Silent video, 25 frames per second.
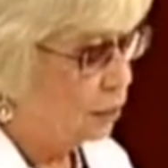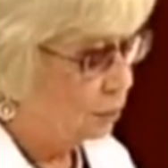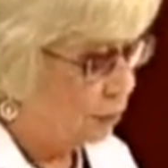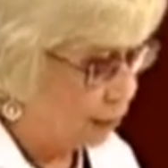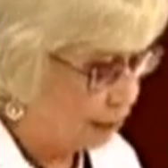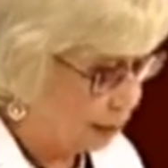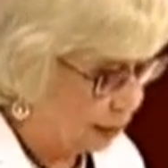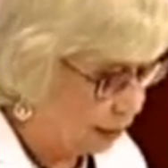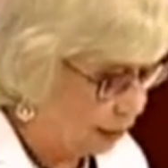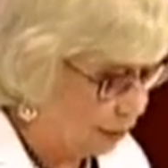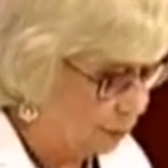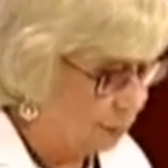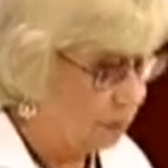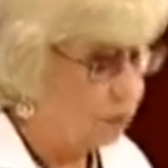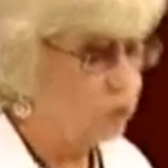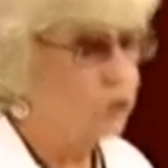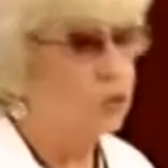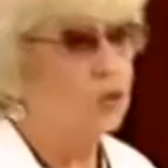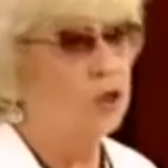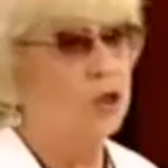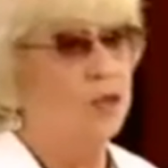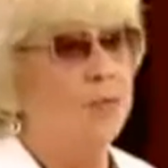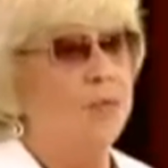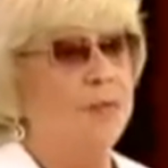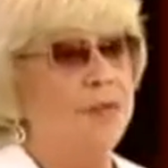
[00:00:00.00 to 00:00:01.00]
парламент
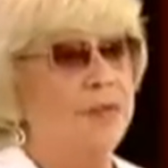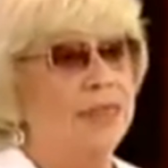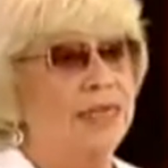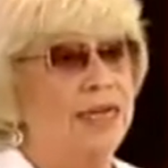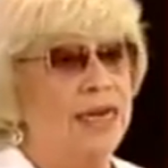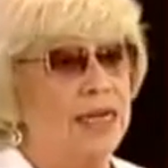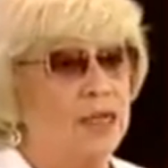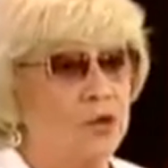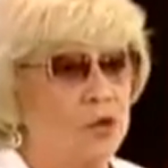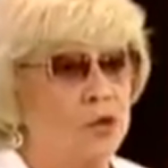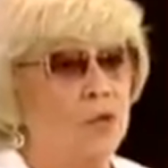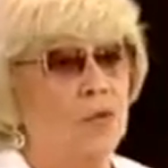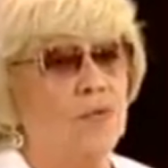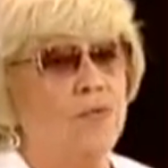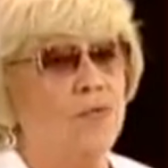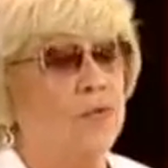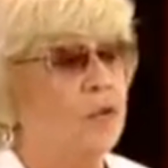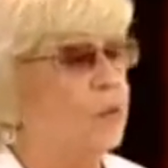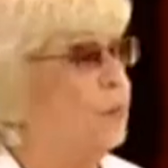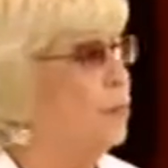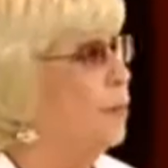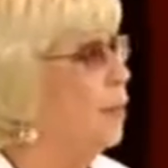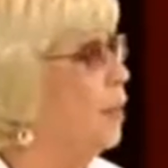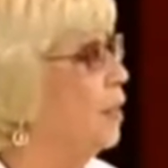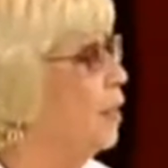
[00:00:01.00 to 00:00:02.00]
уже был готов к
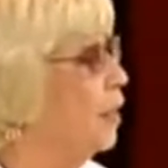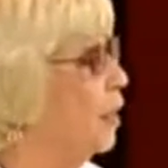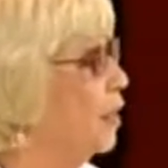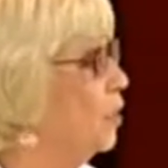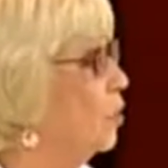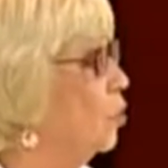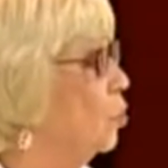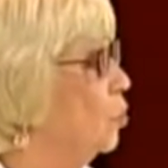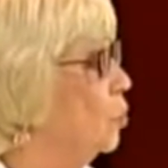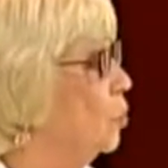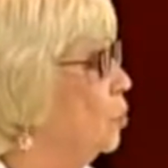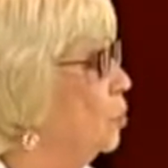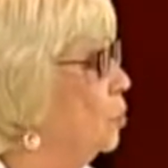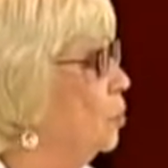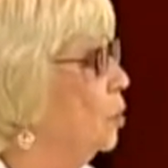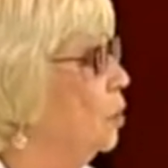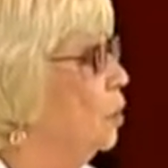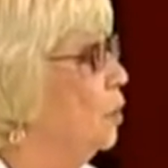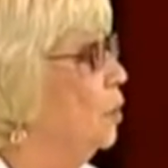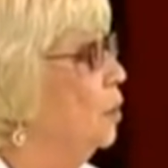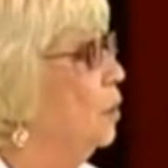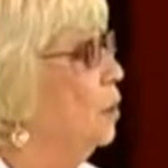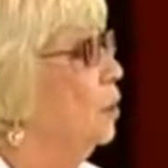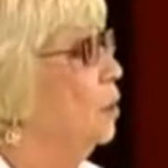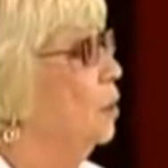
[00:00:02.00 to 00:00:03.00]
принятию
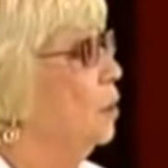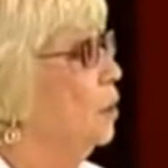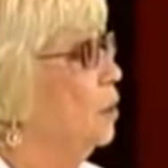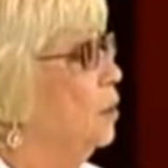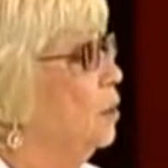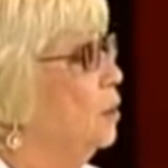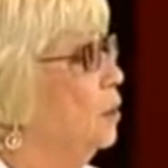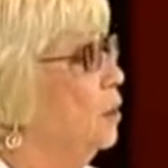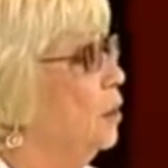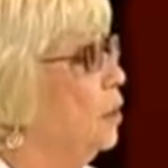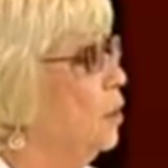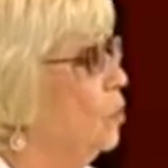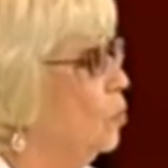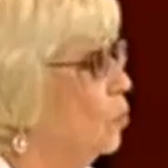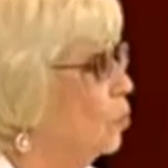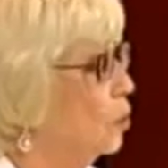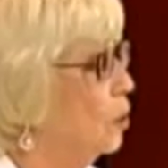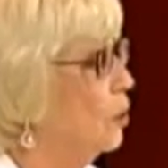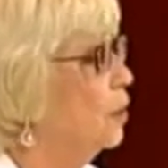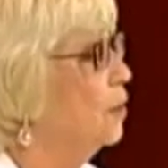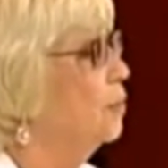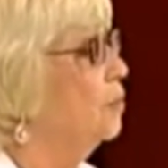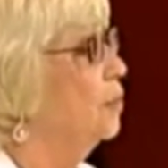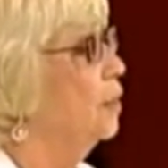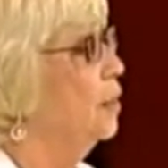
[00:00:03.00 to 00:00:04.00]

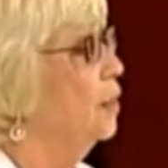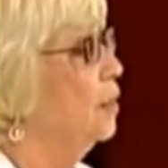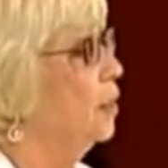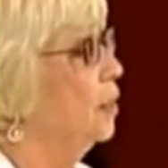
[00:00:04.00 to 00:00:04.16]
серьезного